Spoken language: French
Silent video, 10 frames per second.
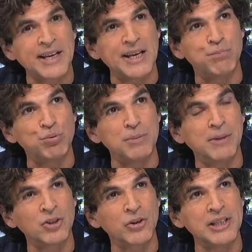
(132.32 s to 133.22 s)
Et puis
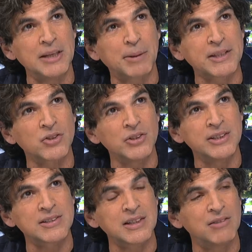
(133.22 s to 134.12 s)
maintenant, il est
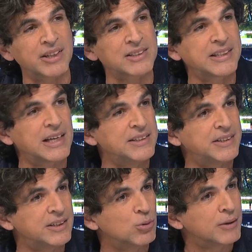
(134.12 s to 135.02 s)
prisonnier de cette
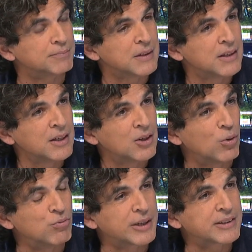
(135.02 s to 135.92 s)
verticalité. Quoi
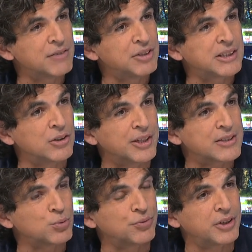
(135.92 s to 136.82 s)
on voit que très vite, il en a
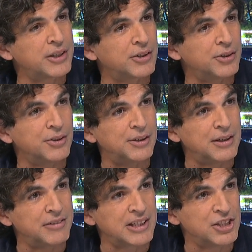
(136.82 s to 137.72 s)
souffert euh,
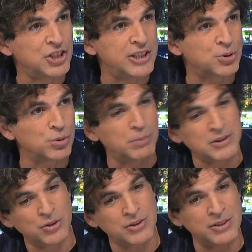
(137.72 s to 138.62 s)
avec les Gilets jaunes,
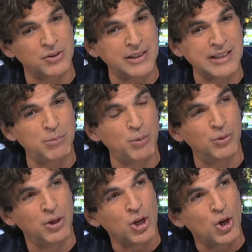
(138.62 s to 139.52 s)
parce que cet
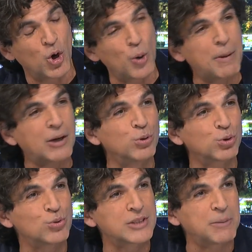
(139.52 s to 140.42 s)
album reparcourt
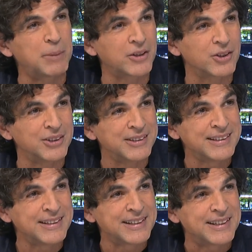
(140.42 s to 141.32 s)
toute cette période.
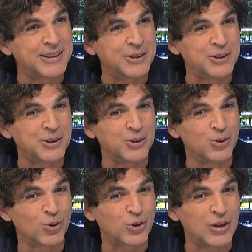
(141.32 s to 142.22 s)
Euh,
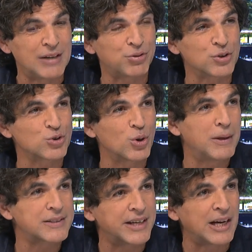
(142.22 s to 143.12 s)
donc euh, la France d'en
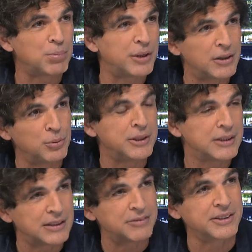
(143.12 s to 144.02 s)
bas s'est rappelée à
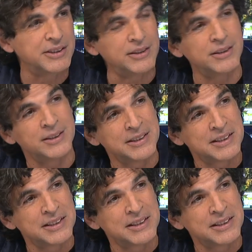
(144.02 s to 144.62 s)
lui, avec, des,